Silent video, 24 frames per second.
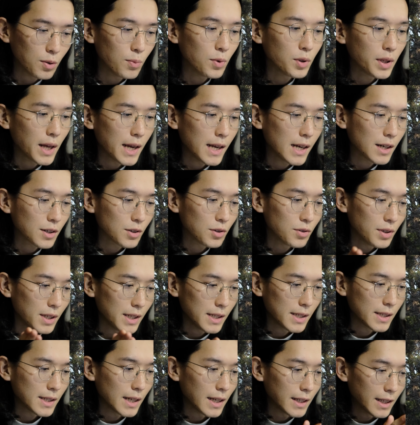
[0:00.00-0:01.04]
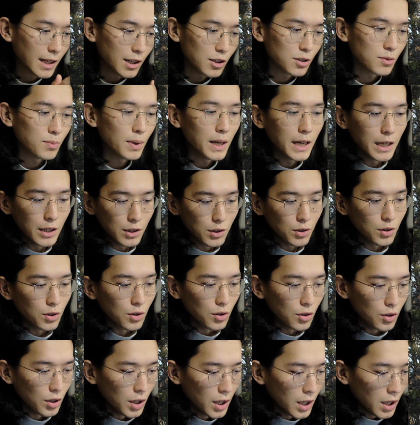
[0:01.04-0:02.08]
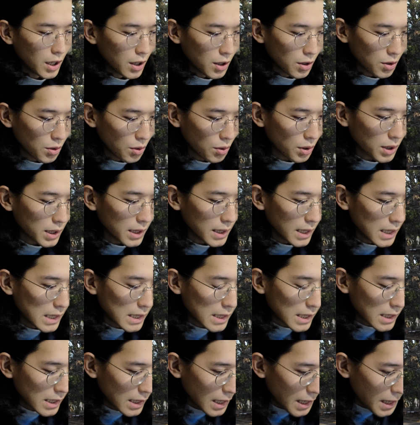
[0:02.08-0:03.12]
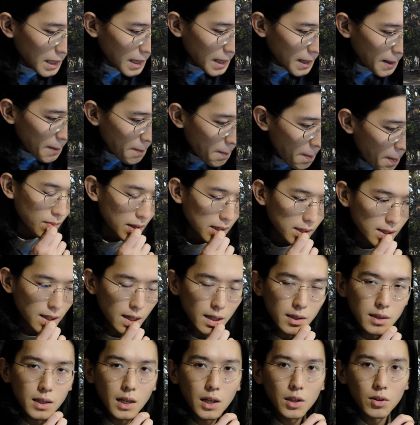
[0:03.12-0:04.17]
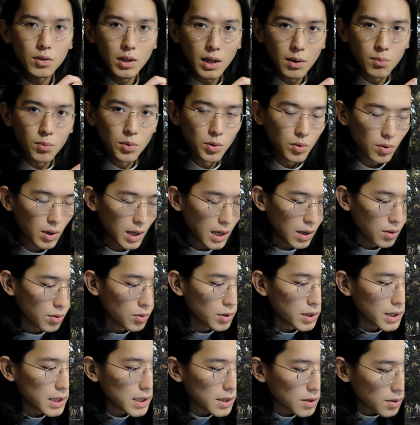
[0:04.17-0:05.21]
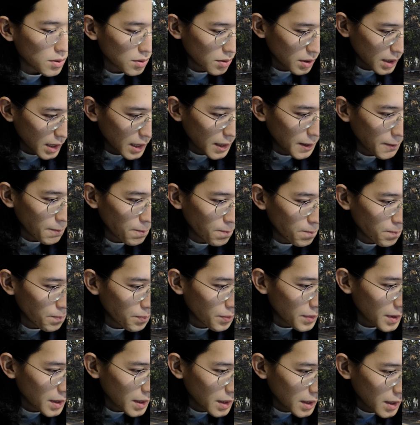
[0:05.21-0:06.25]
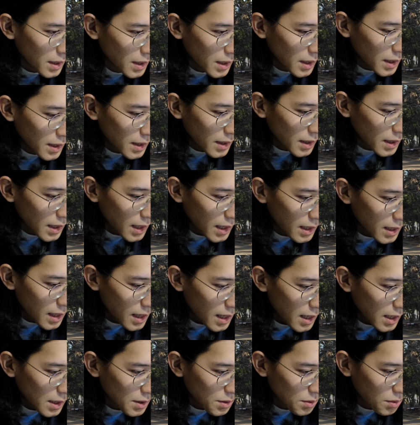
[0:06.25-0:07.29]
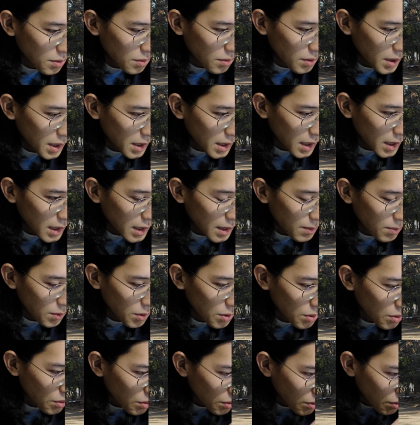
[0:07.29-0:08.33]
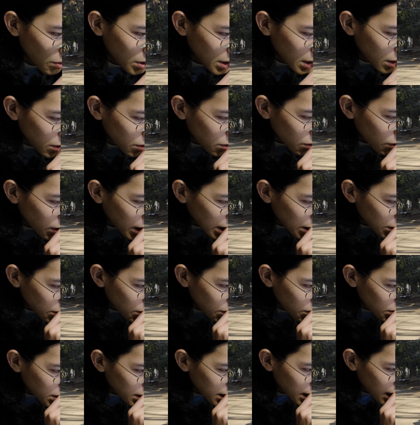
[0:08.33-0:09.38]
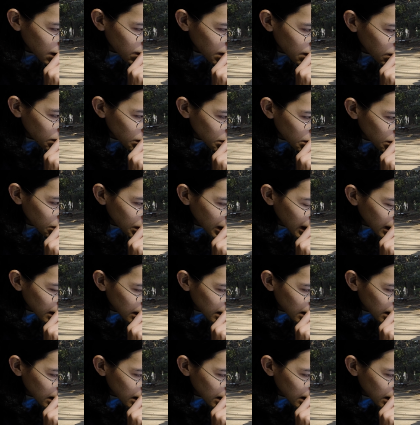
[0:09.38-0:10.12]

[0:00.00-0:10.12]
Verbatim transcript: れも大学4年生になる前の時でして、まあスタンダードなものが多いですよね。ただ、その中でも、このニットはヨウジ山本な